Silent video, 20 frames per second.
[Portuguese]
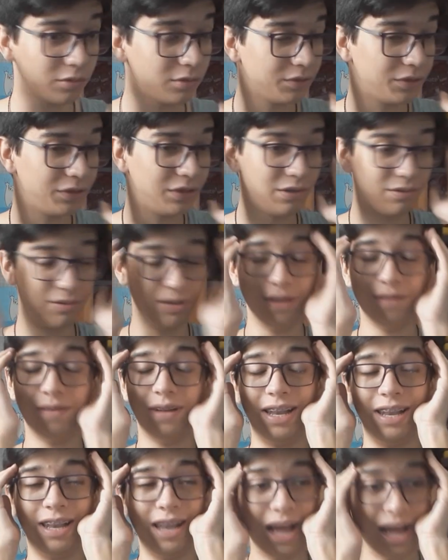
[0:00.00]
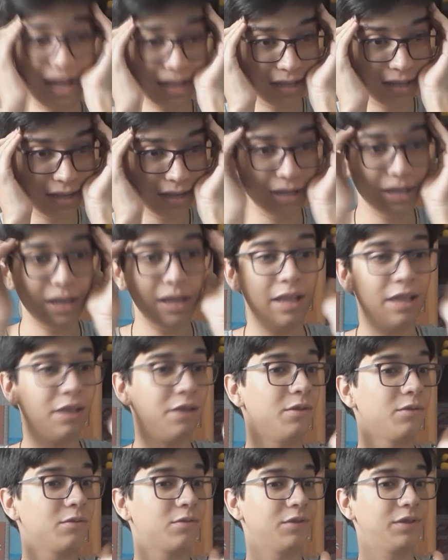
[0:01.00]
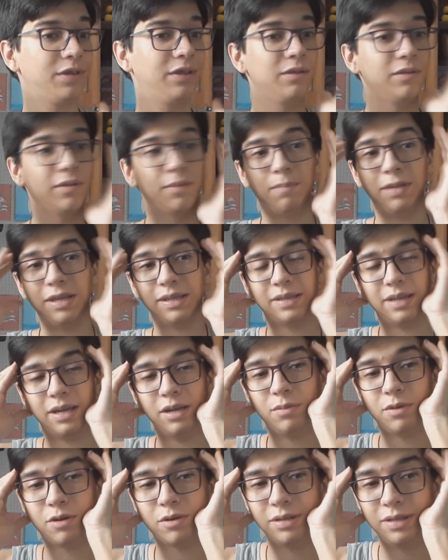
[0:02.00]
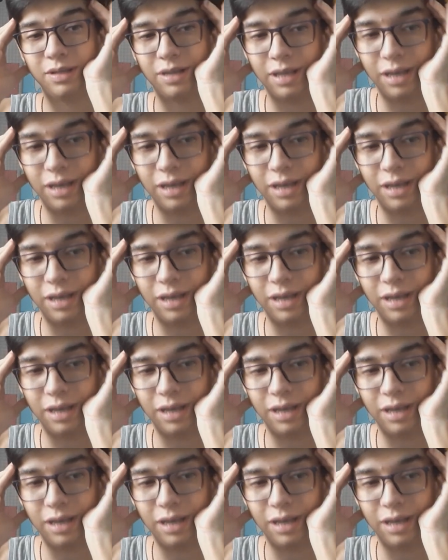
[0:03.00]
não consigo levar nada, não consigo pensar em uma coisa